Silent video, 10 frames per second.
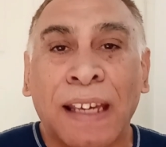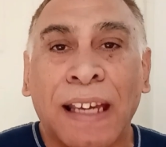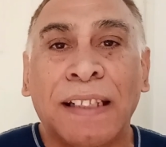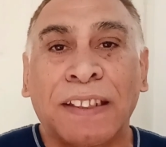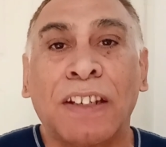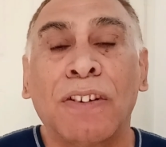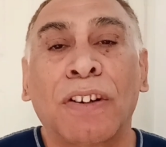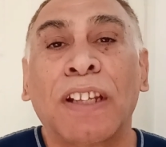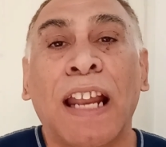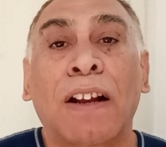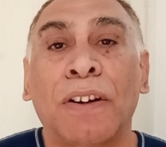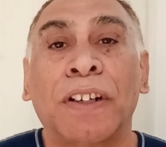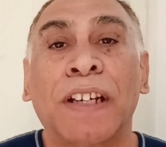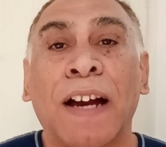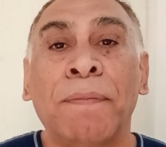El Señor de la
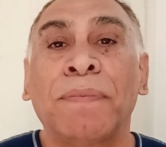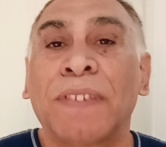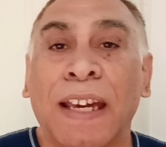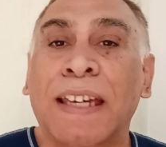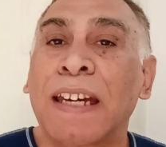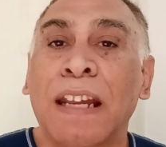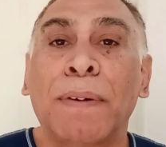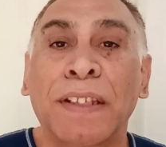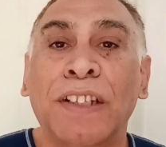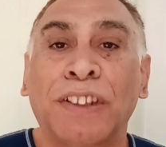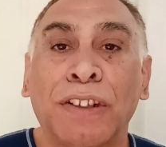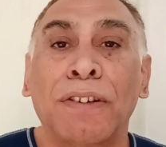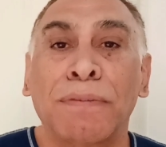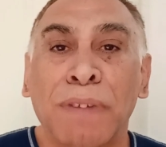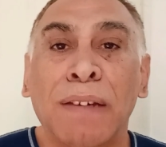Gloria te quiere bendecir
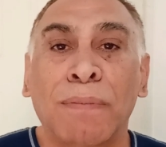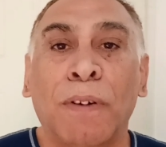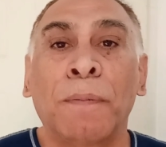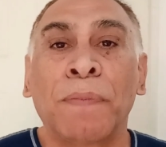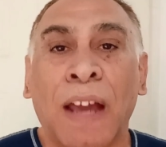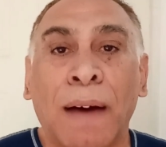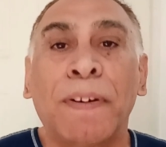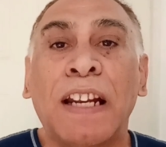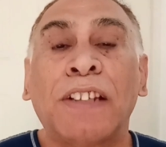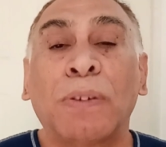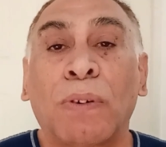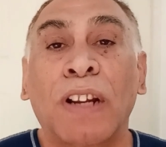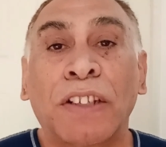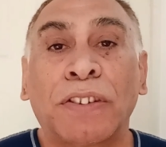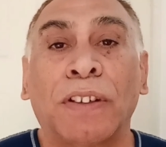hoy mismo. Abrirle tu
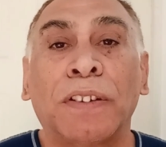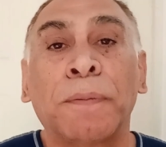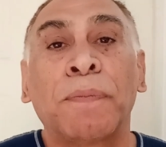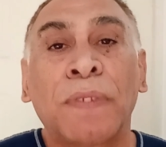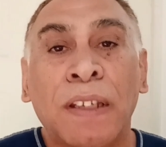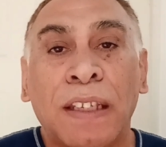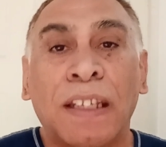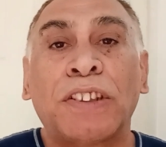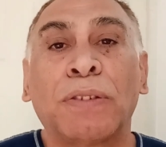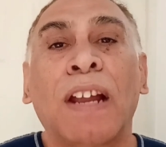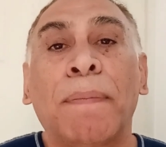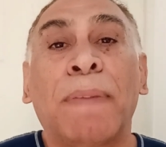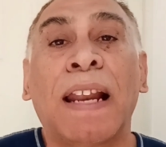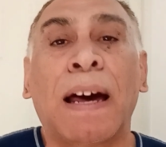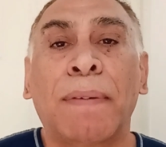corazón y decir unas
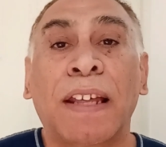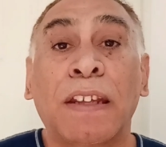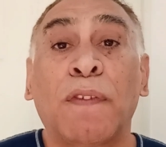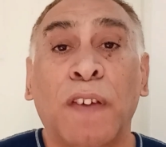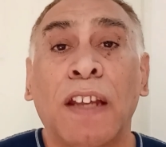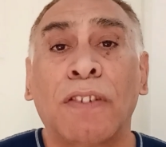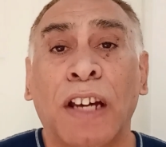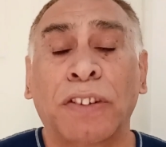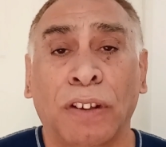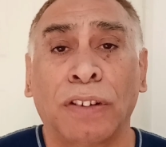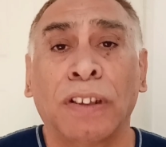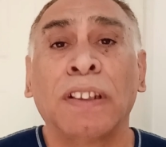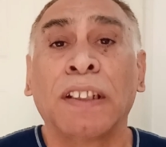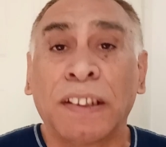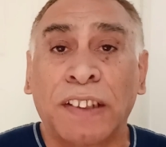palabras de fe en oración.
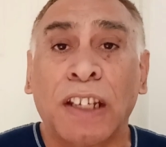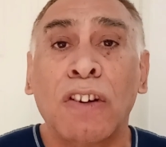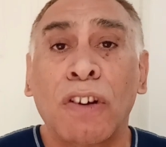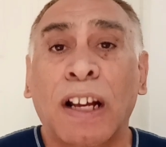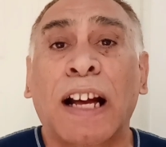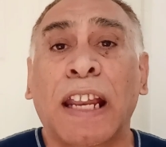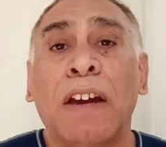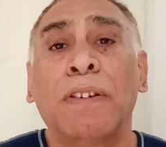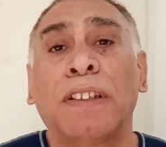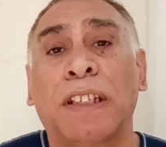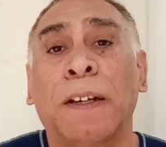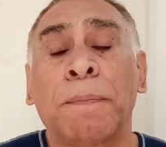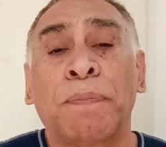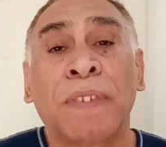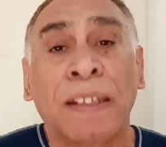Señor, creo en ti.